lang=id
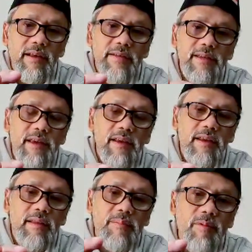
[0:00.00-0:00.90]
Heatsink
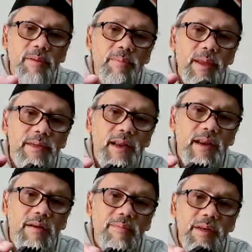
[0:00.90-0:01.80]
ini terbuat biasanya
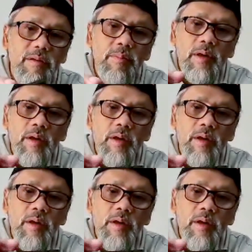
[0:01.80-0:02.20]
dari aluminium